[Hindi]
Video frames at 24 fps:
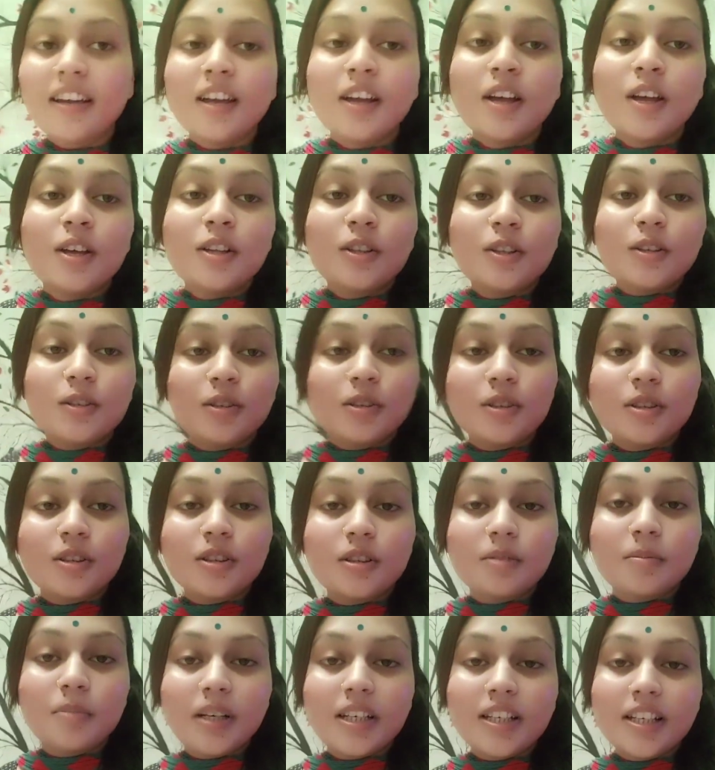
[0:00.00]
तो
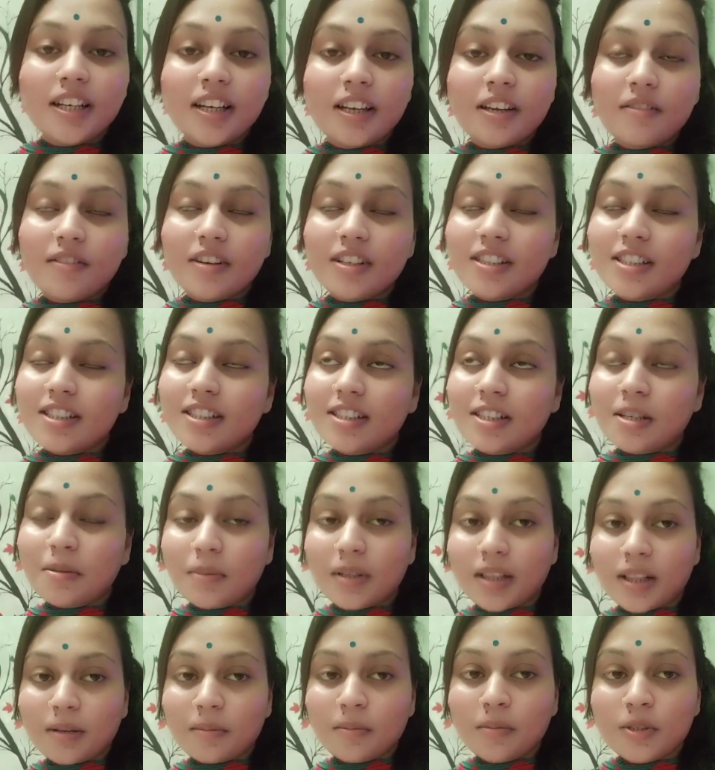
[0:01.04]
भैया की वजह से मतलब
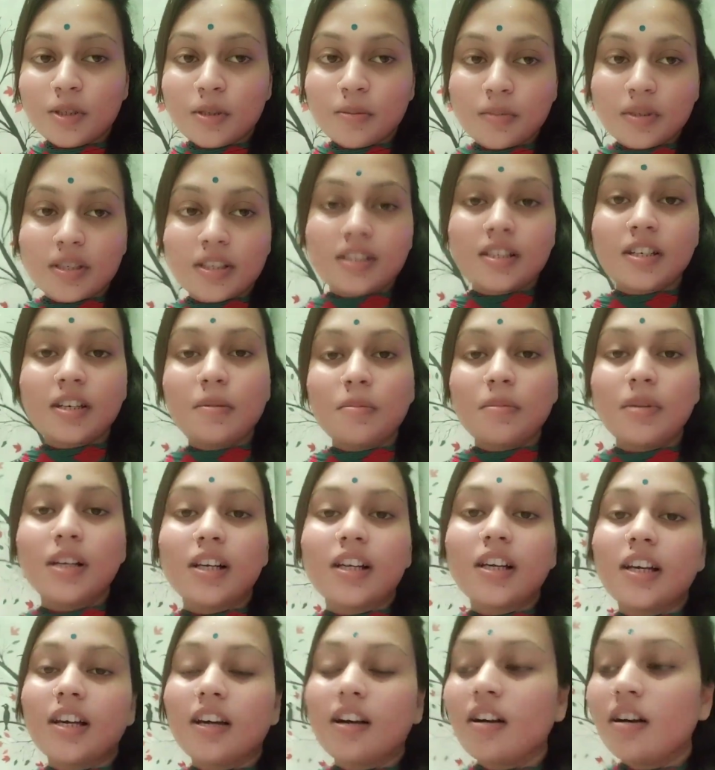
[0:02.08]
मुझे मिस्त्री मिल गया
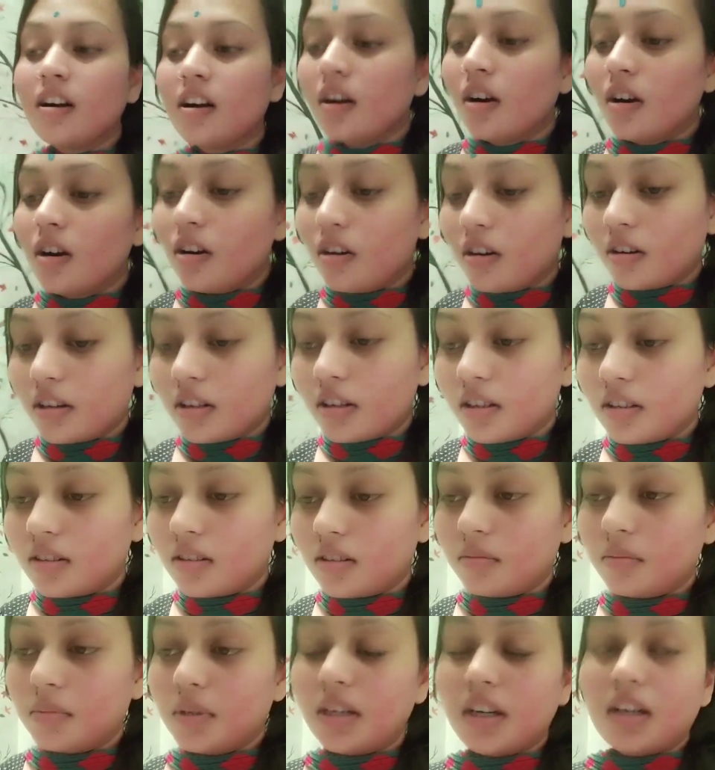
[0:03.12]
और
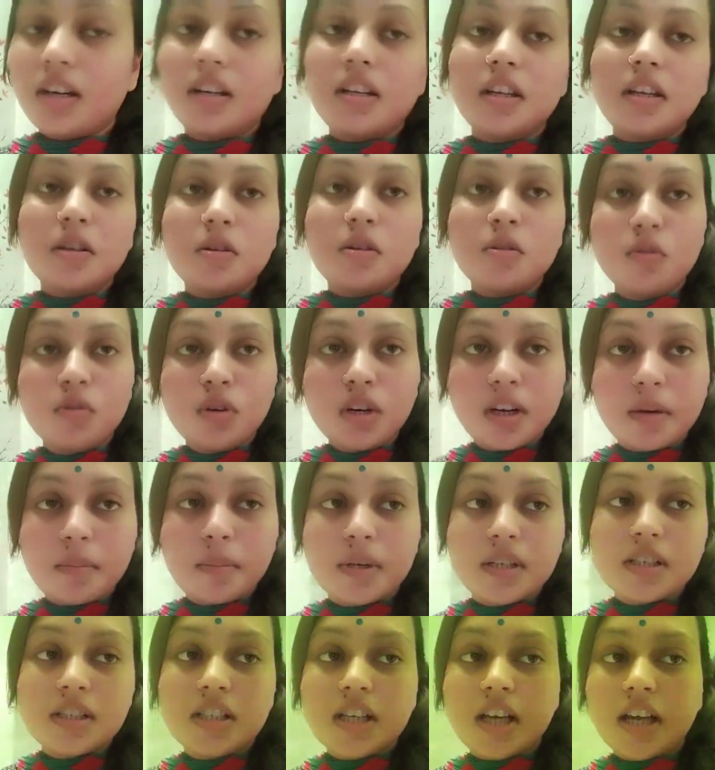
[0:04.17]
मेरा ये कूलर बन
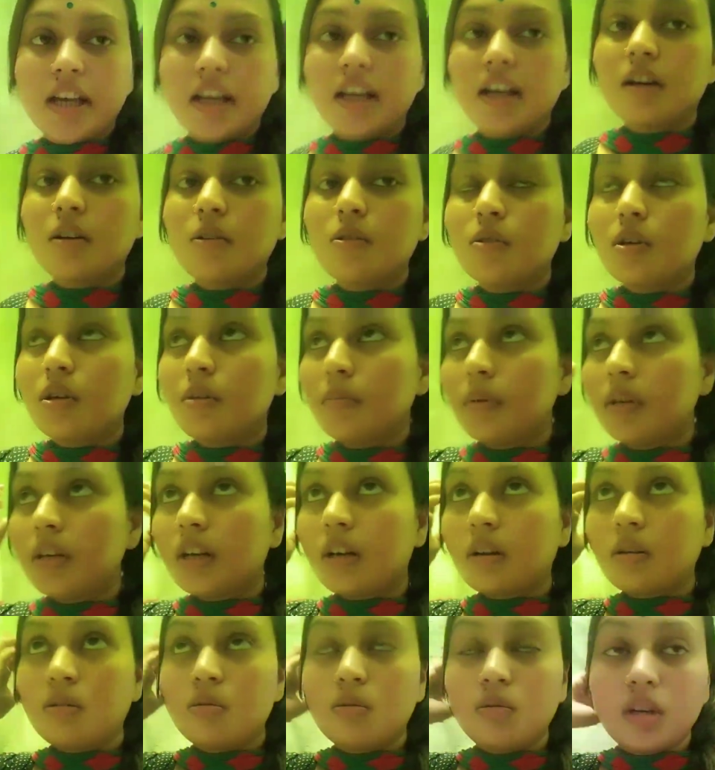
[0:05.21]
जाएगा क्योंकि बिना
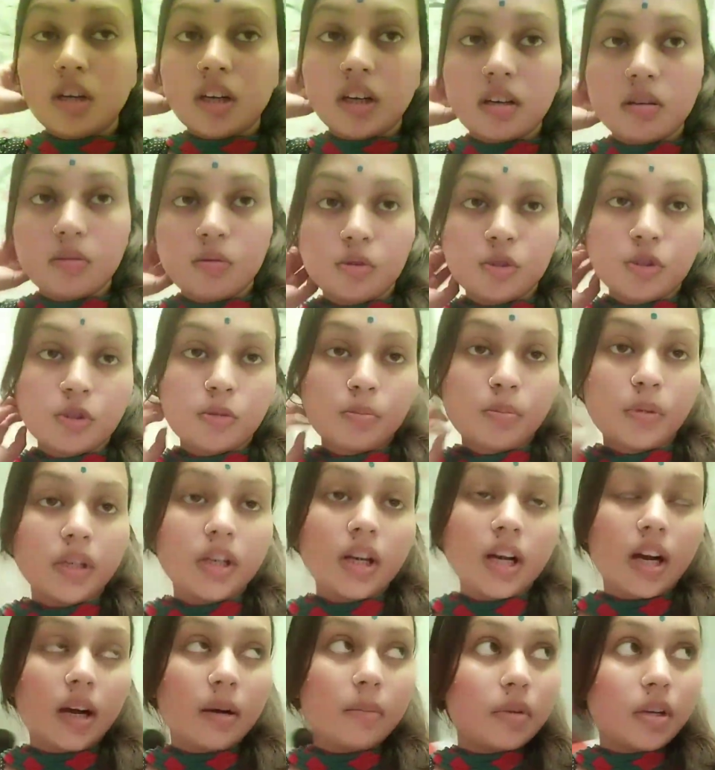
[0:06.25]
कूलर कुछ भी
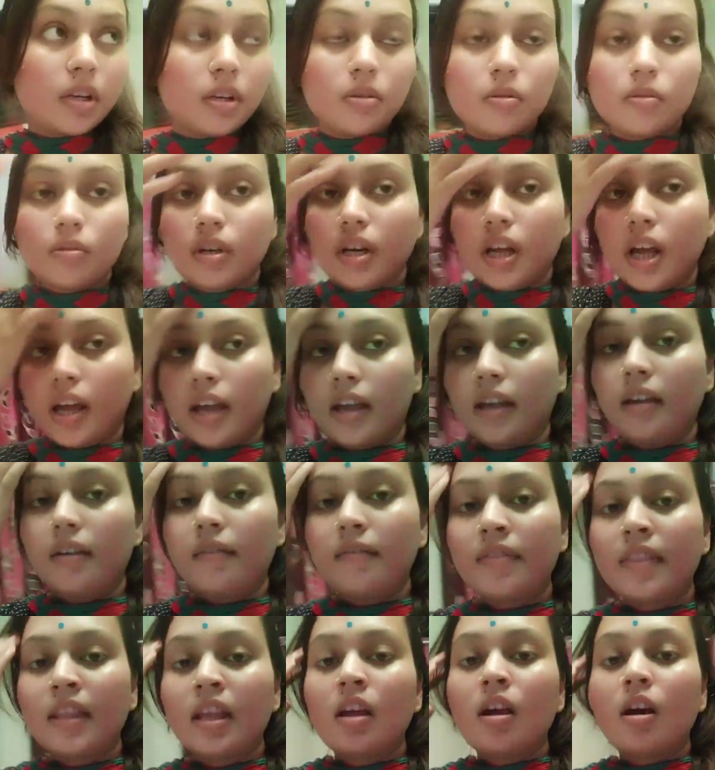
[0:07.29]
काम नहीं होना है
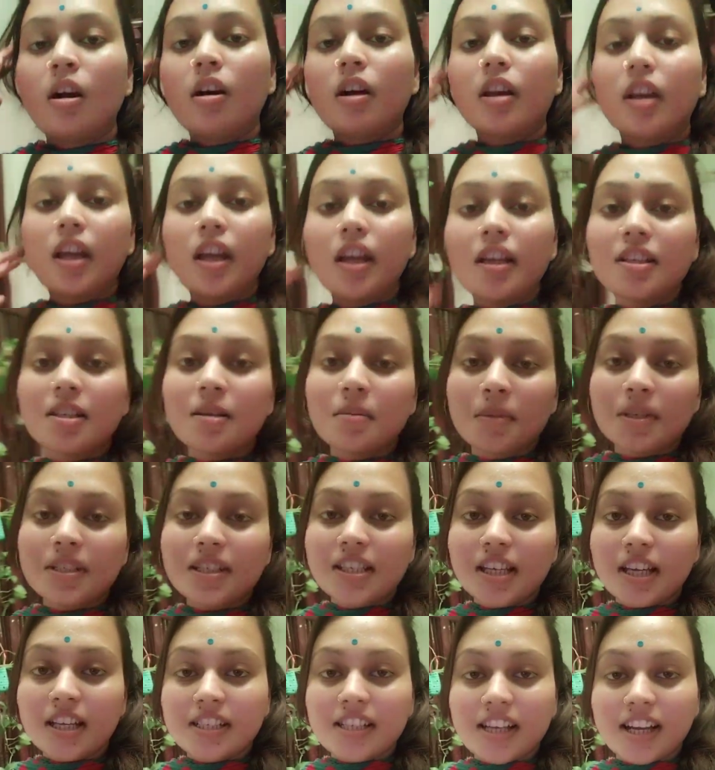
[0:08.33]
और एक समस्या
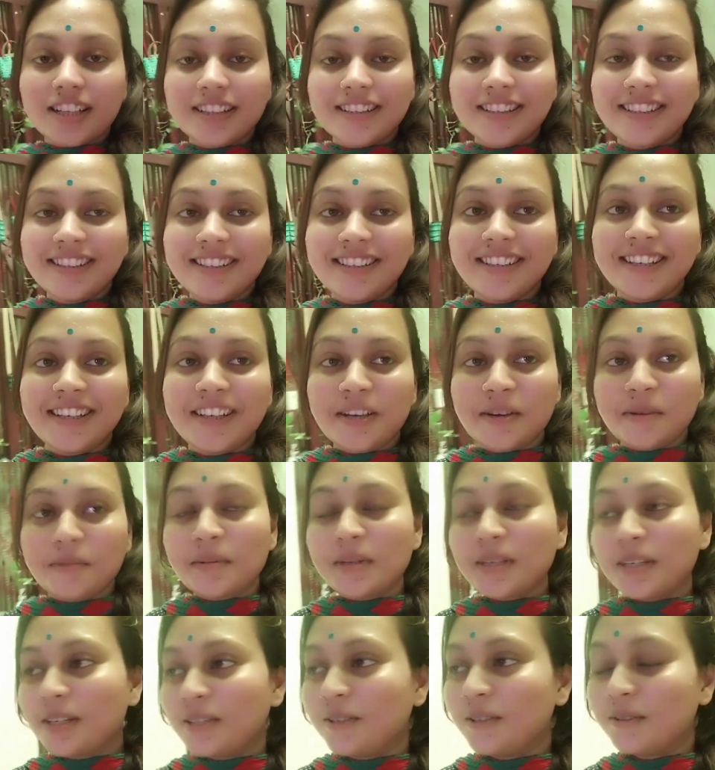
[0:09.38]
जाती नहीं है मेरी
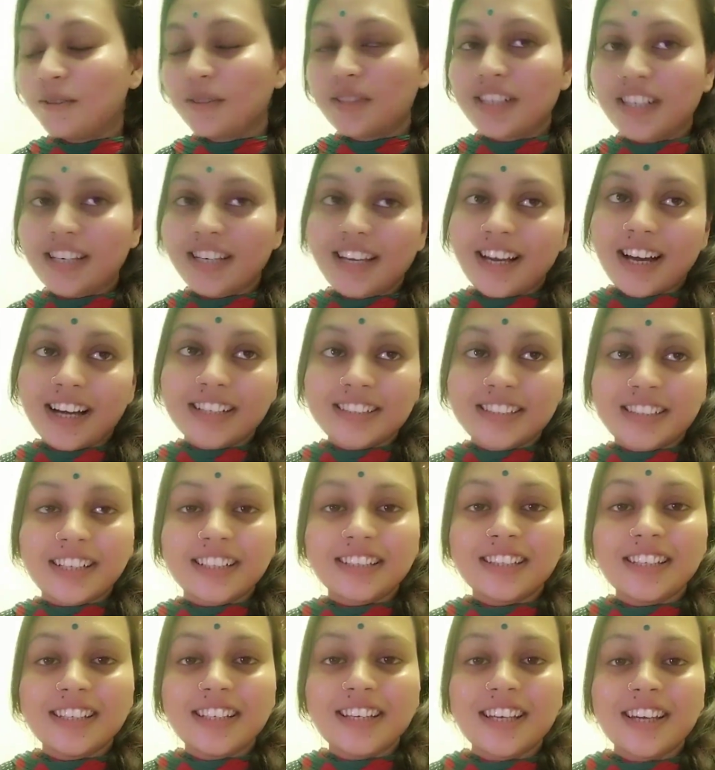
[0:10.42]
दूसरी आ जाती
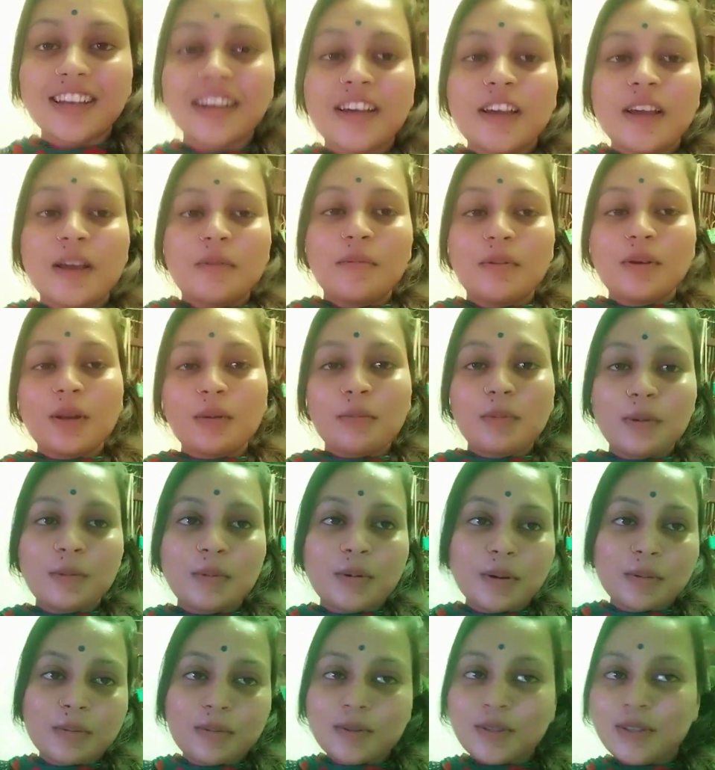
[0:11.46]
है फिर भी मैं
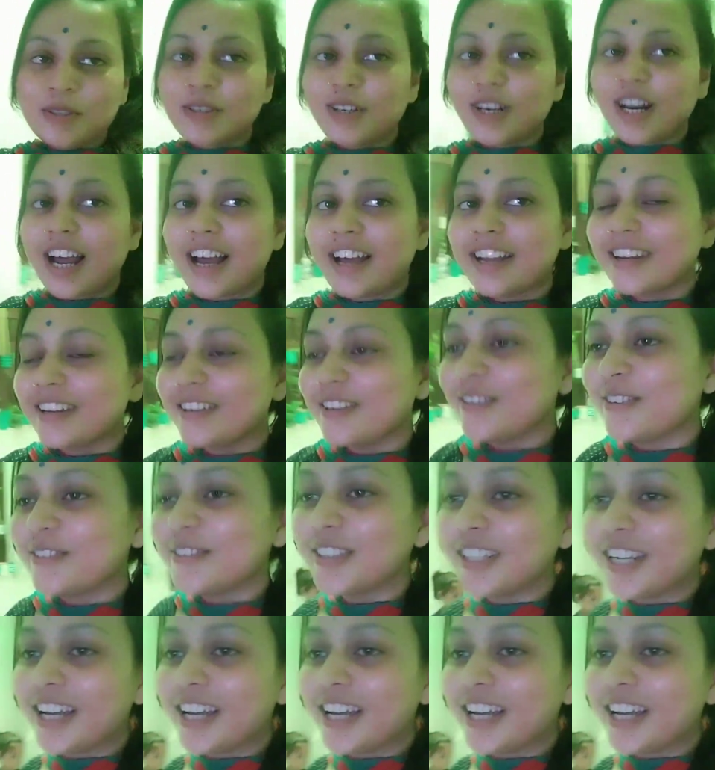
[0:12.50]
मुस्कुरा रही हूँ ना